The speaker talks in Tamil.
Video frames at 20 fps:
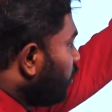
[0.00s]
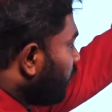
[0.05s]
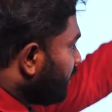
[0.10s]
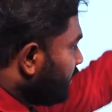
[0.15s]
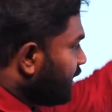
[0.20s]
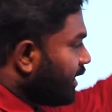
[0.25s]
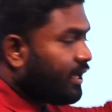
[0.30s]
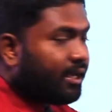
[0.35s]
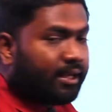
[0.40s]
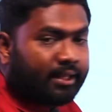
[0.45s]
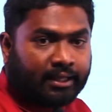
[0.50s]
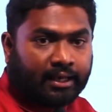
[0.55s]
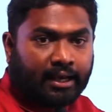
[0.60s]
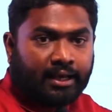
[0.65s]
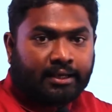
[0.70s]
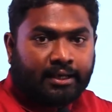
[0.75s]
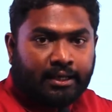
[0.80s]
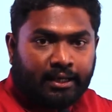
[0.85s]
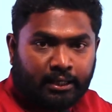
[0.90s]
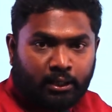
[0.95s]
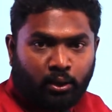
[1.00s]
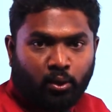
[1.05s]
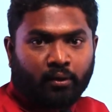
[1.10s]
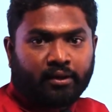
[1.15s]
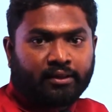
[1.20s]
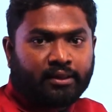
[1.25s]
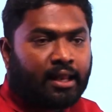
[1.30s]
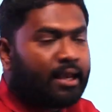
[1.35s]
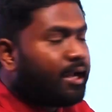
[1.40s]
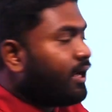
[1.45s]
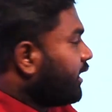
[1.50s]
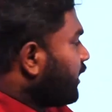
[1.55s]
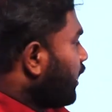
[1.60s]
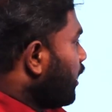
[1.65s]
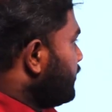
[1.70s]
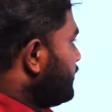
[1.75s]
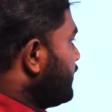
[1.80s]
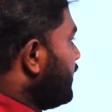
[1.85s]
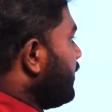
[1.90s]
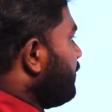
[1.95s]
நோக்கி தான் எடுக்கிறேன் கீழ் நோக்கி தான்
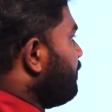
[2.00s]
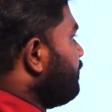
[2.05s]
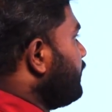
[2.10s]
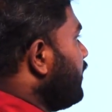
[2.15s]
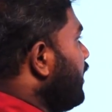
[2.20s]
எடுக்கிறேன் சரி